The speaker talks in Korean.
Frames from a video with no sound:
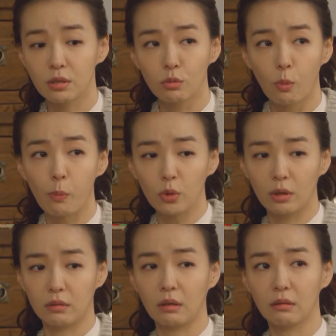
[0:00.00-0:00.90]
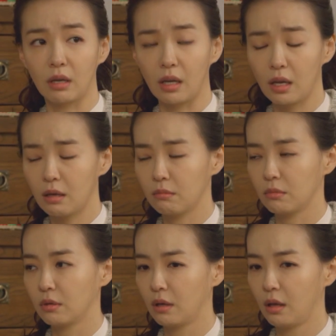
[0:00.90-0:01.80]
비싸서 못 보내겠다 그래?
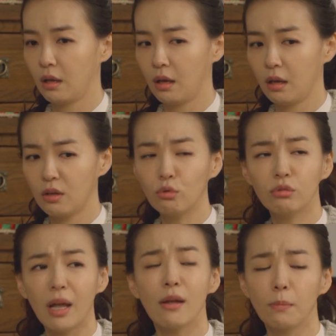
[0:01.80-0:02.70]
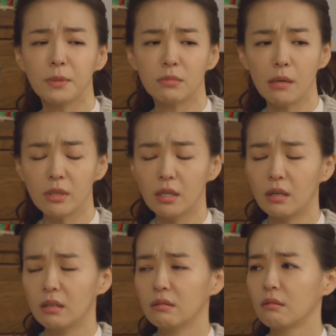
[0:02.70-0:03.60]
이것도 다 옆집 최면
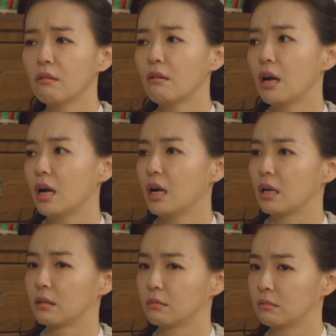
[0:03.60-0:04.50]
생각해서 그런 거야.